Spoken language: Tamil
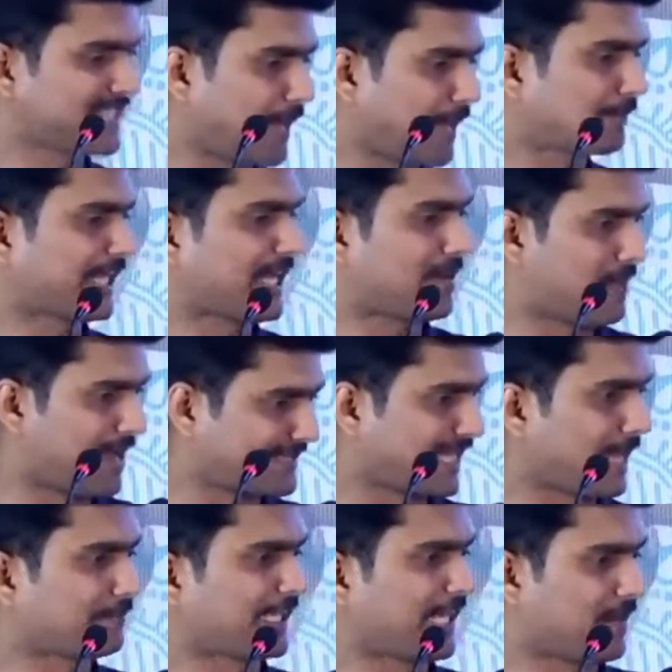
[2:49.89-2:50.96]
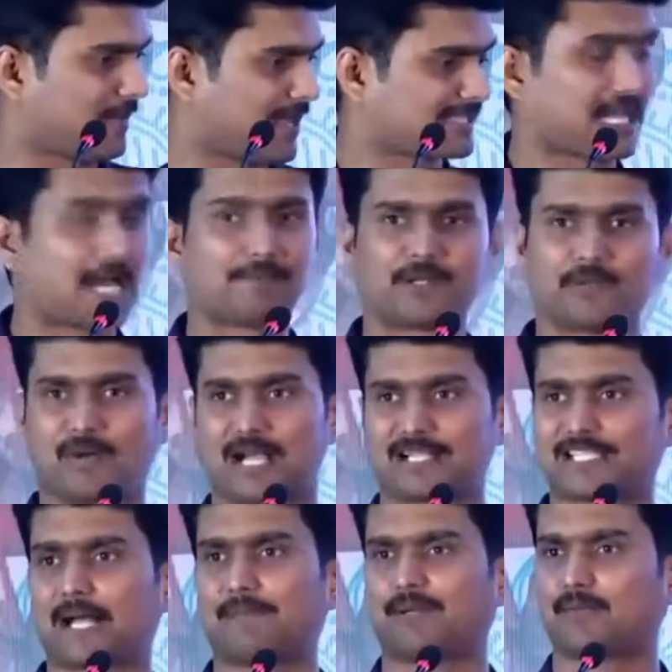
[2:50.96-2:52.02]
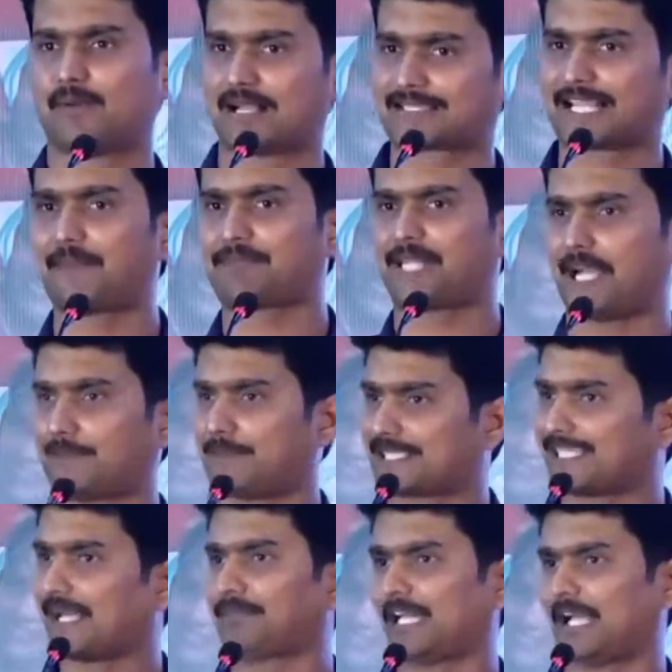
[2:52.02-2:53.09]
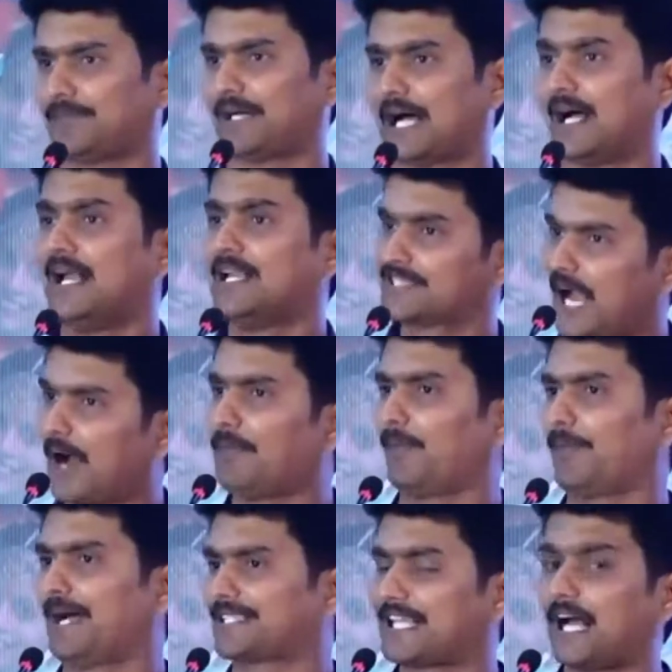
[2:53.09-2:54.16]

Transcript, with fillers: சாப்பிட்டியாமா சாப்பிட்டியாமா சாப்பிடுமா சாப்பிடுமா சாப்பிட்டியாப்பா சாப்பிட்டியாப்பா சாப்பிடுப்பா